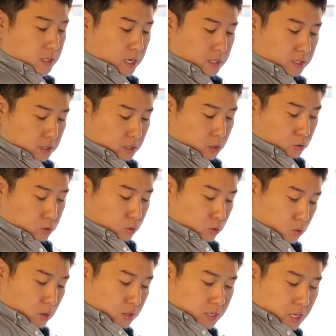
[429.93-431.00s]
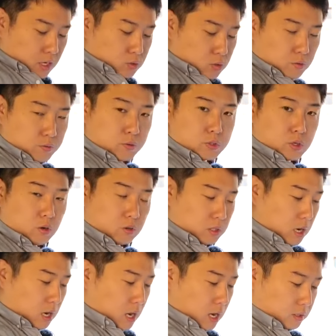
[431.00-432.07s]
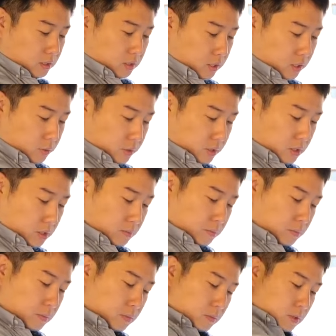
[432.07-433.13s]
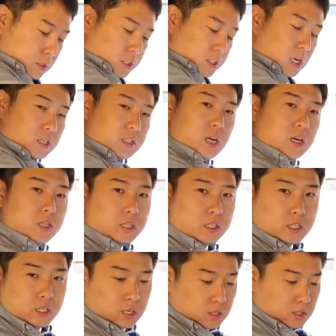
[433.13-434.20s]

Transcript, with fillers: 这个宽大的中央扶手上啊，你可以有一个向上的一个